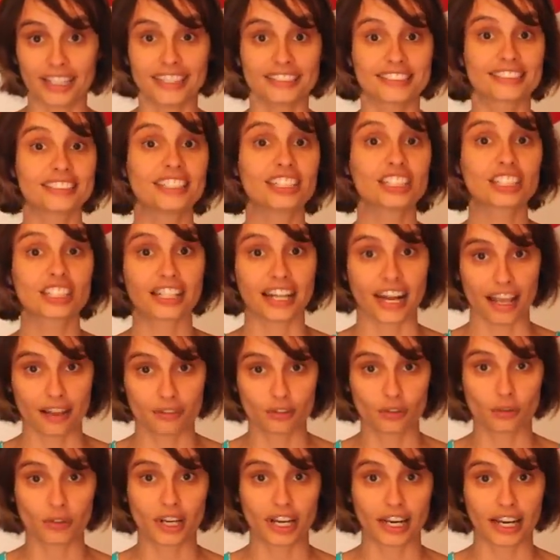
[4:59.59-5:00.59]
se
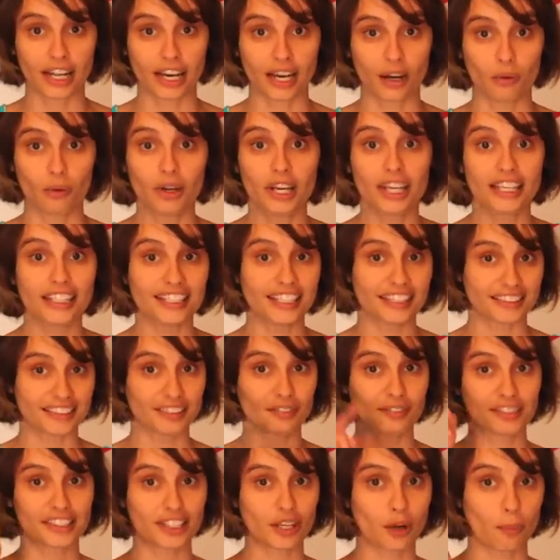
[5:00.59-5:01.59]
inscreve no canal e
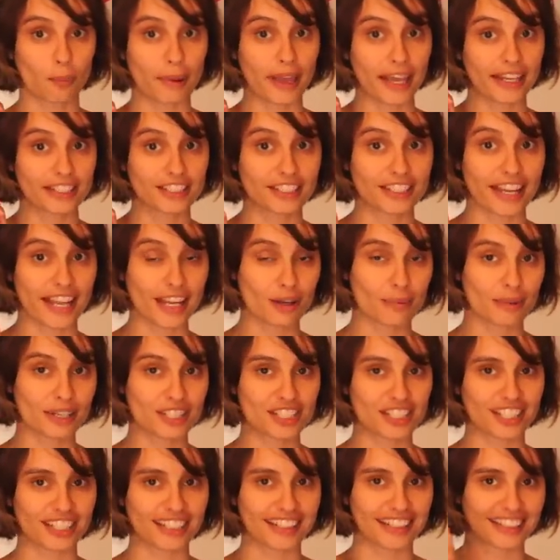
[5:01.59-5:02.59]
assim você não perde nenhuma
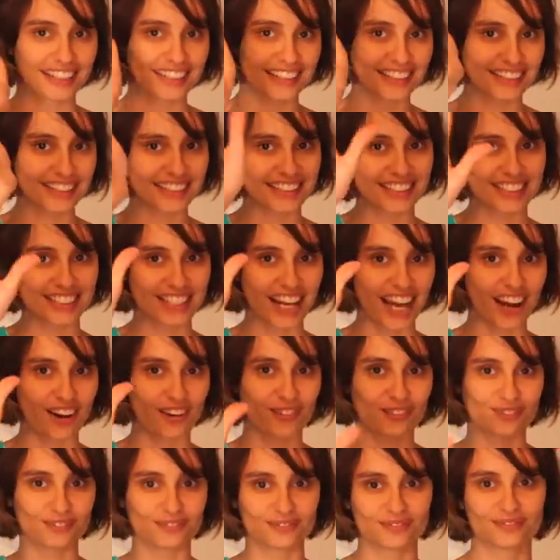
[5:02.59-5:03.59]
dica.
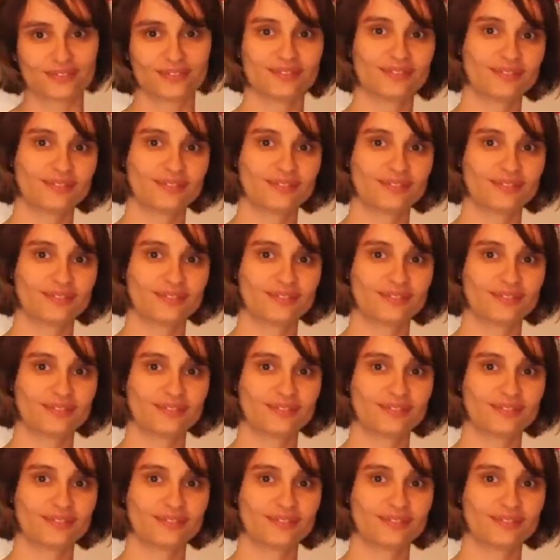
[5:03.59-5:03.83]
Tchau!